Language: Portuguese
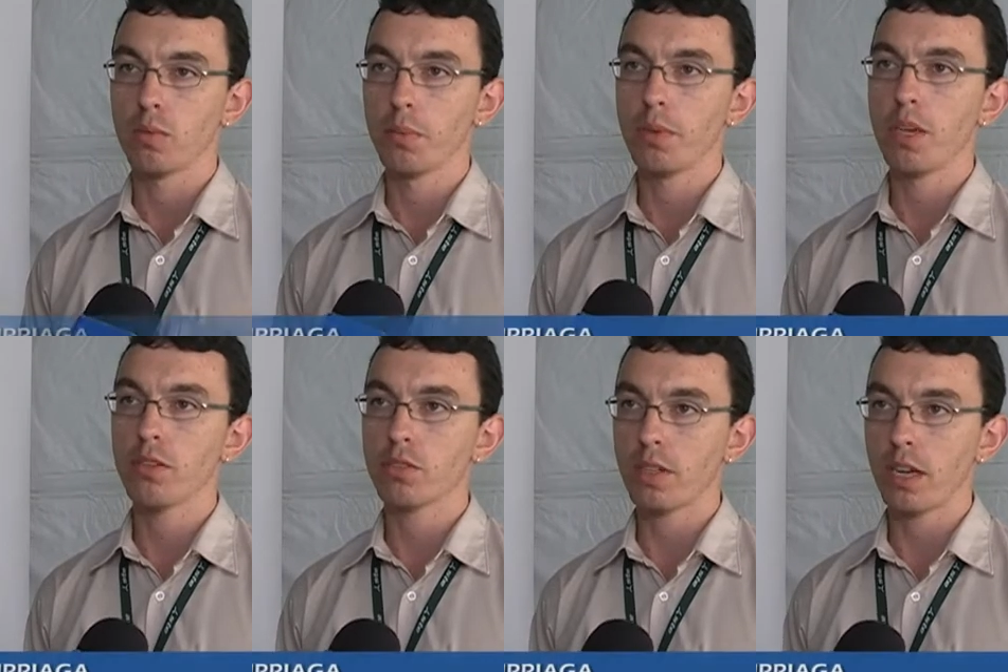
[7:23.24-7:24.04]
o
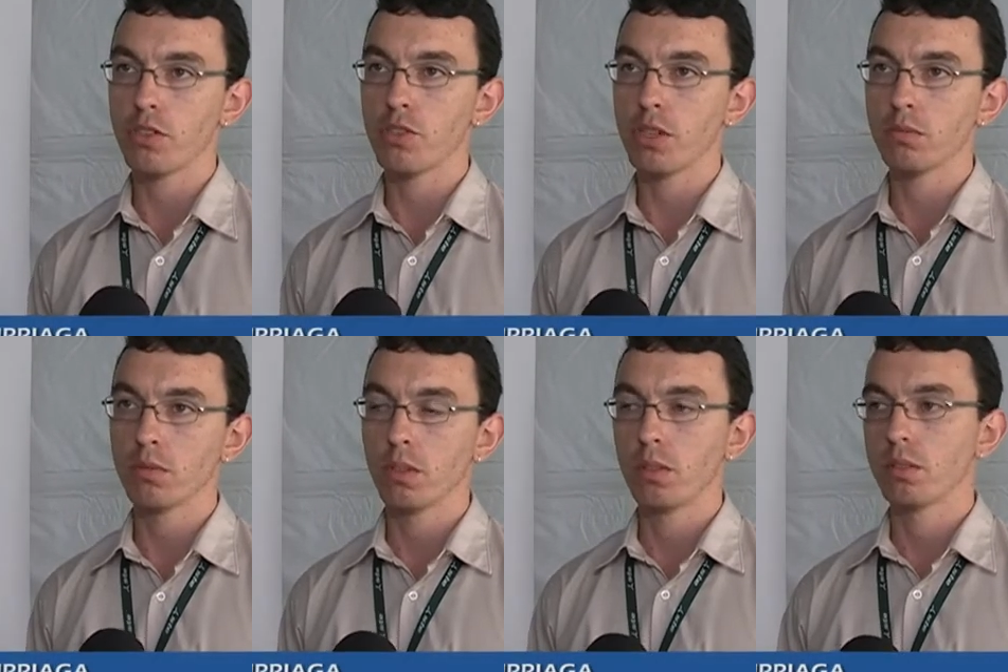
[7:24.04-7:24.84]
ambiente da região,
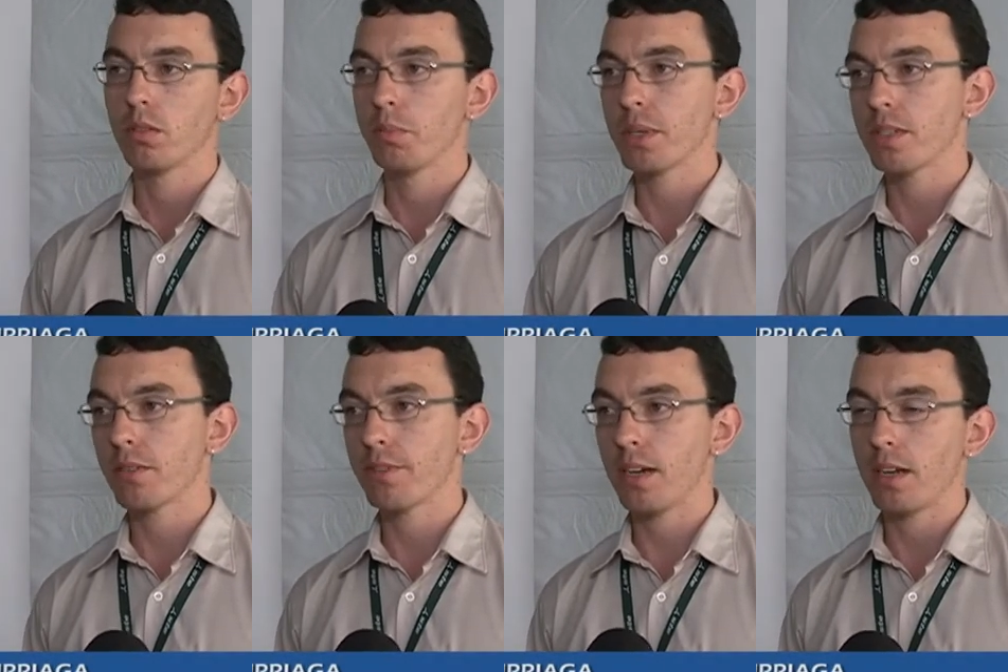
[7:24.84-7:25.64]
então
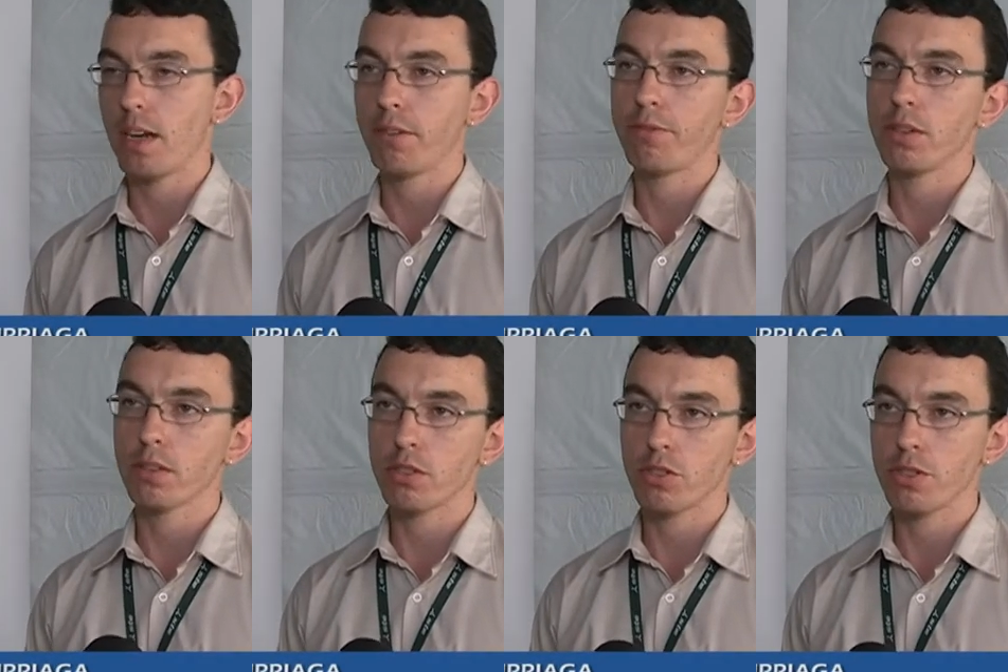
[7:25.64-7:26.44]
preservar a fauna
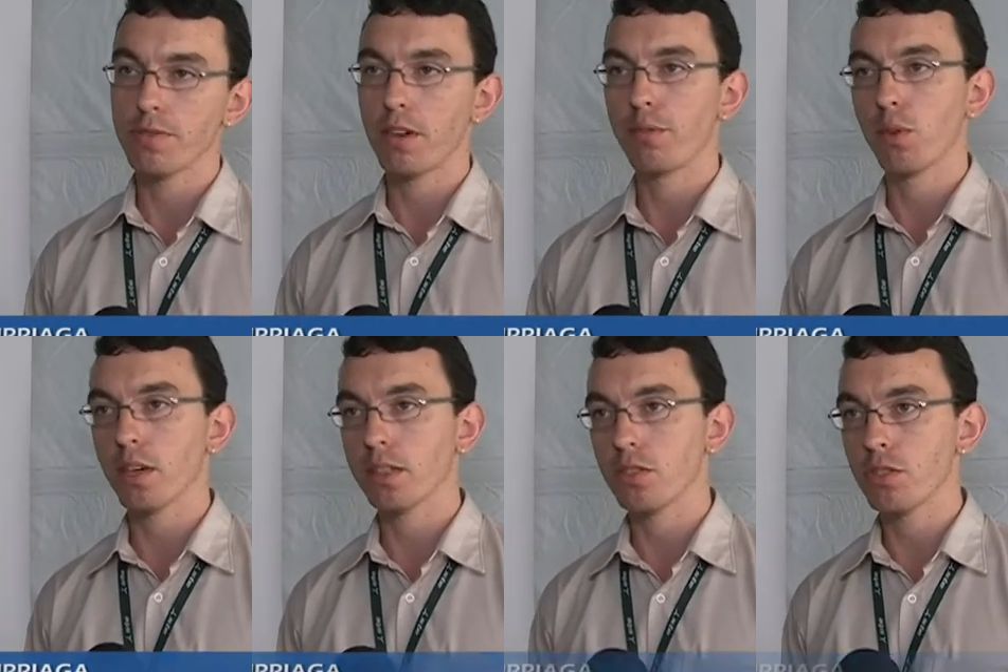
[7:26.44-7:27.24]
nativa, a
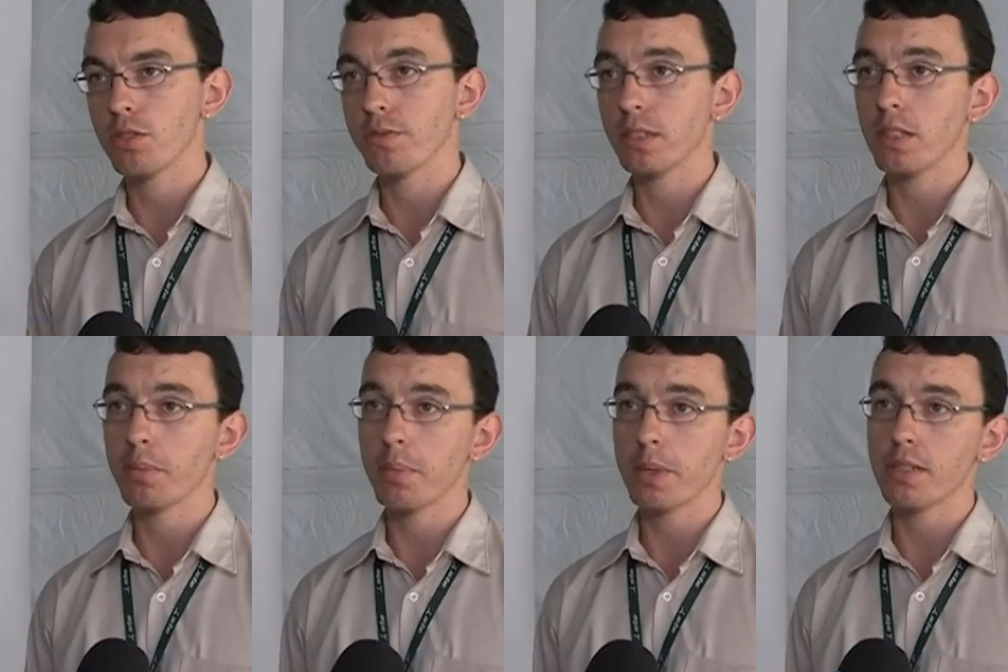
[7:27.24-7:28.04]
flora nativa e
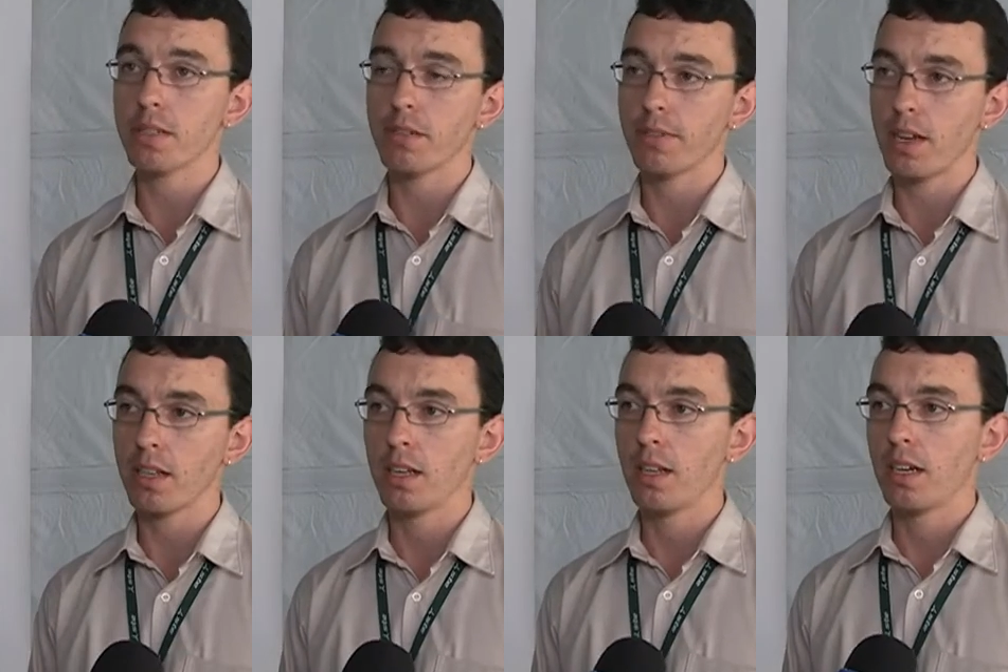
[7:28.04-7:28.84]
também preservar
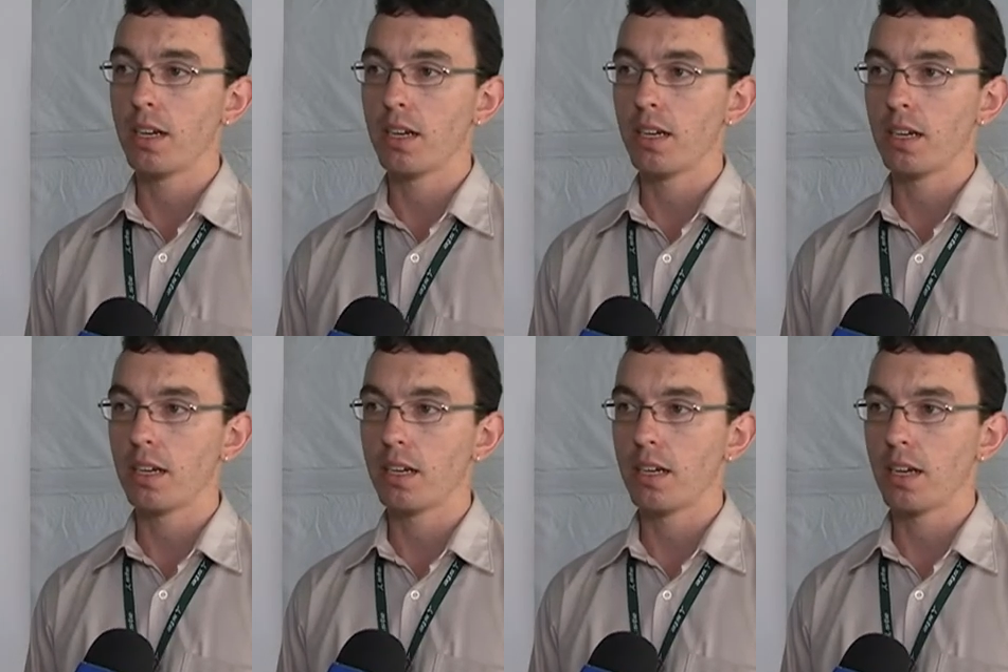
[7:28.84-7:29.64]

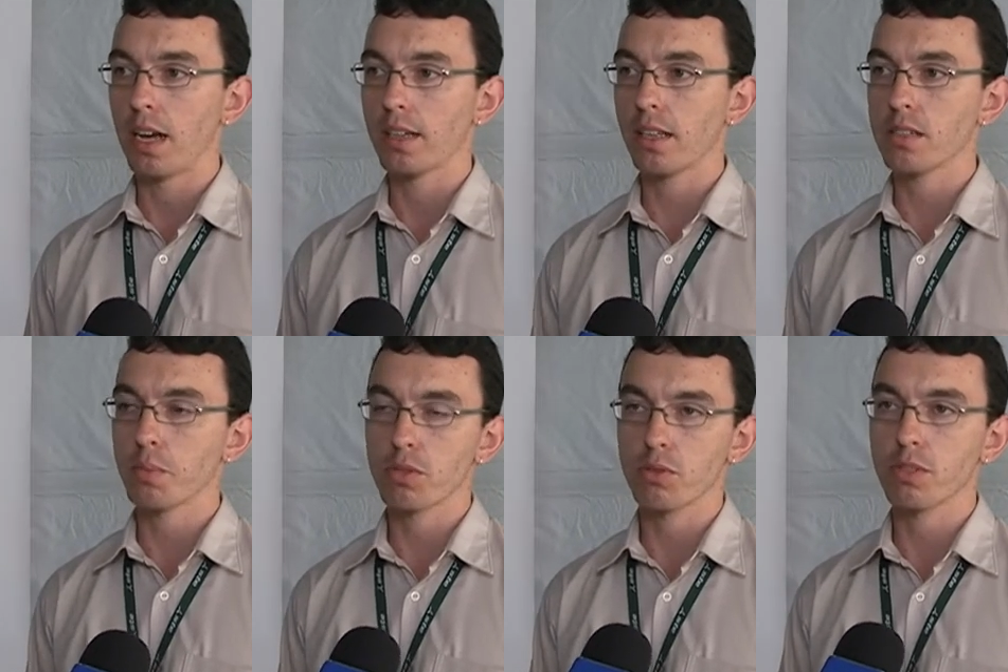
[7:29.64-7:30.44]
uh, aquelas
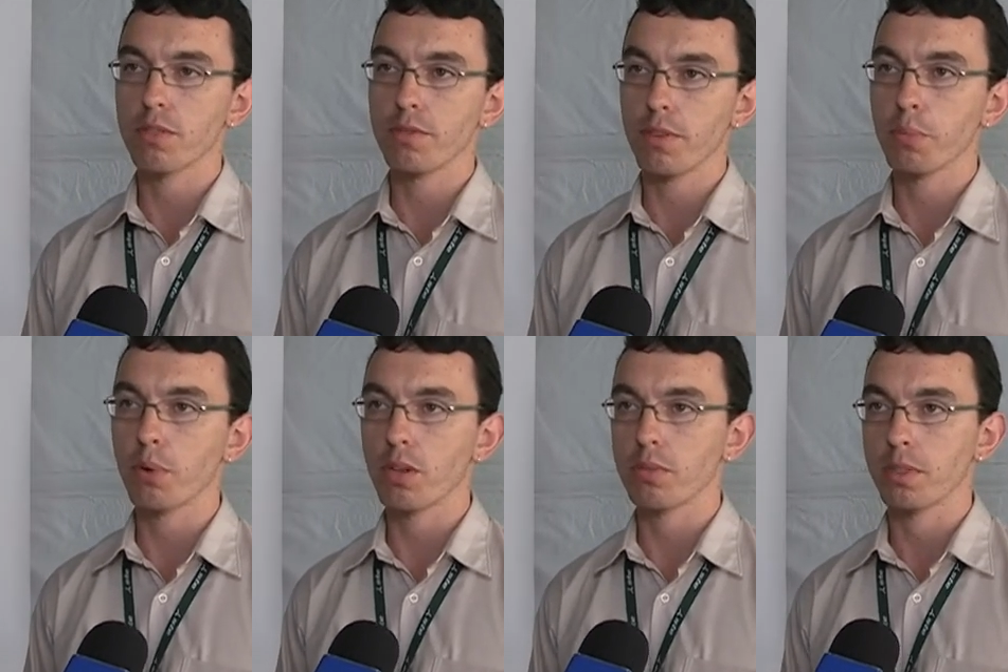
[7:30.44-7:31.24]
pessoas que vivem
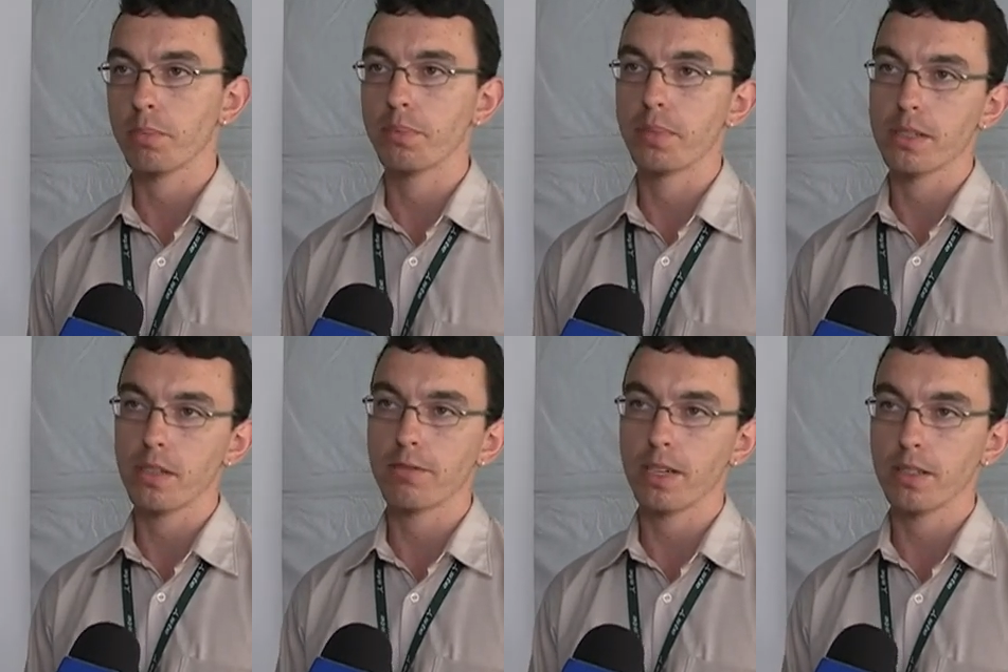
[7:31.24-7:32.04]
próximas,
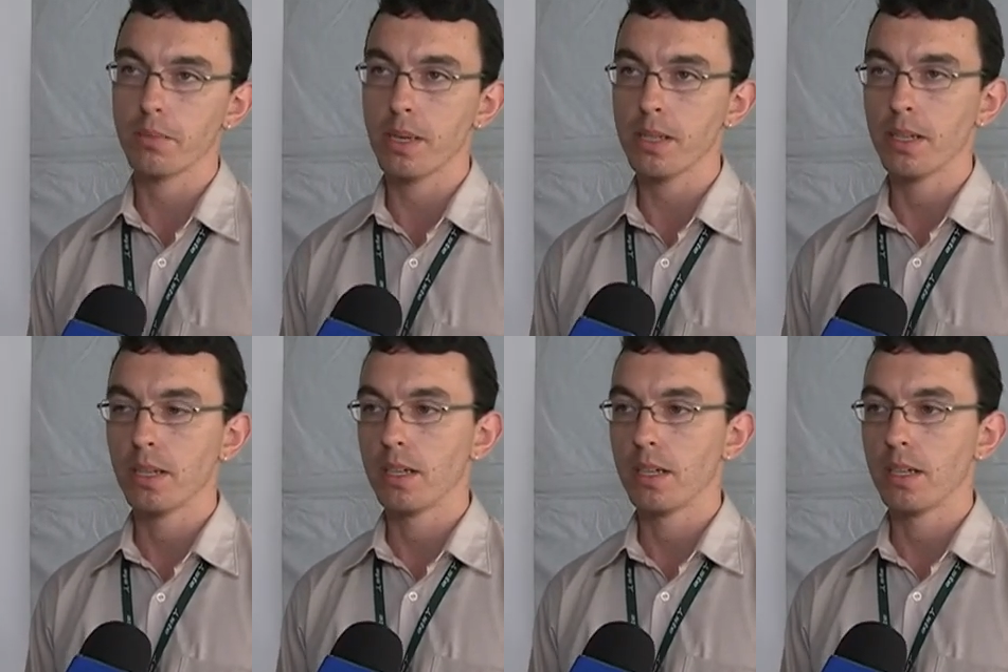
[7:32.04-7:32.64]
preservar também uh,